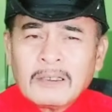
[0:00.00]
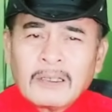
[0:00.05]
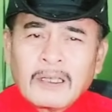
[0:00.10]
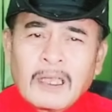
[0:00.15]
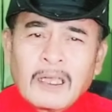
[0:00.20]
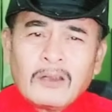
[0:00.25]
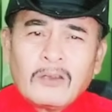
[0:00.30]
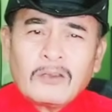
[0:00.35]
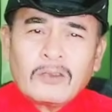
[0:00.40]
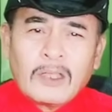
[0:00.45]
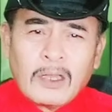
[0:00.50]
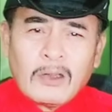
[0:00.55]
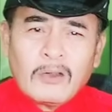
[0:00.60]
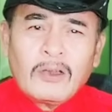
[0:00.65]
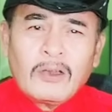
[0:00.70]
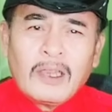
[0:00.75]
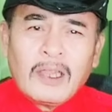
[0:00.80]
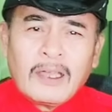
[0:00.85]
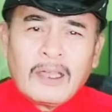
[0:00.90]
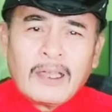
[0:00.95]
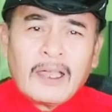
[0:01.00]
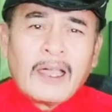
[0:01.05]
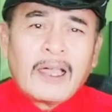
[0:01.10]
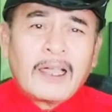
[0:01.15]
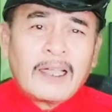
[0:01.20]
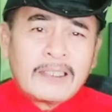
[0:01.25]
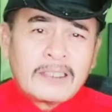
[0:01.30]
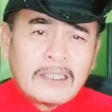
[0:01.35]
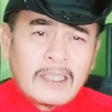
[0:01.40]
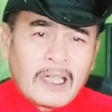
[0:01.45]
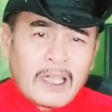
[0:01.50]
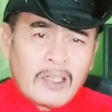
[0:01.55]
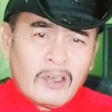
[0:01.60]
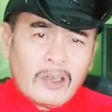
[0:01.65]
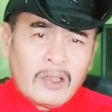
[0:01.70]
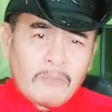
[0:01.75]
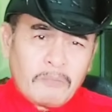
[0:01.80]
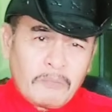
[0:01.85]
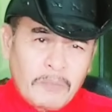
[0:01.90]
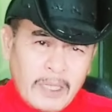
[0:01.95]
Ganon-ganon lang, gagasta kayo
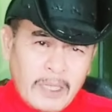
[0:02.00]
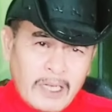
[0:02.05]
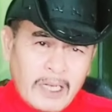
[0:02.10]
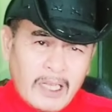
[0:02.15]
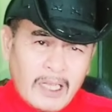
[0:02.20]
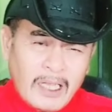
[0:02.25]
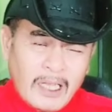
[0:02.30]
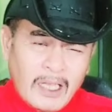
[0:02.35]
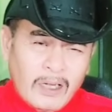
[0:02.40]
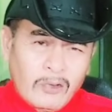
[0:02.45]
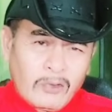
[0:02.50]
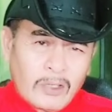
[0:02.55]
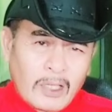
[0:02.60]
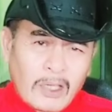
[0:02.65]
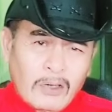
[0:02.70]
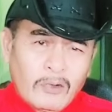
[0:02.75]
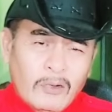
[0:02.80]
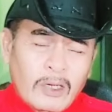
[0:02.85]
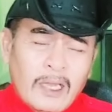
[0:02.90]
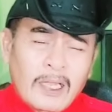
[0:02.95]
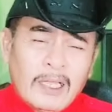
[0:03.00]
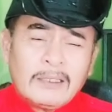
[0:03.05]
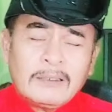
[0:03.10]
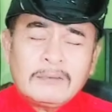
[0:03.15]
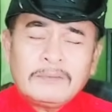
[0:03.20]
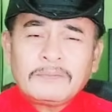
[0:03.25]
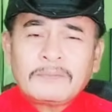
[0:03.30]
ng pira ng ganon-ganon lang.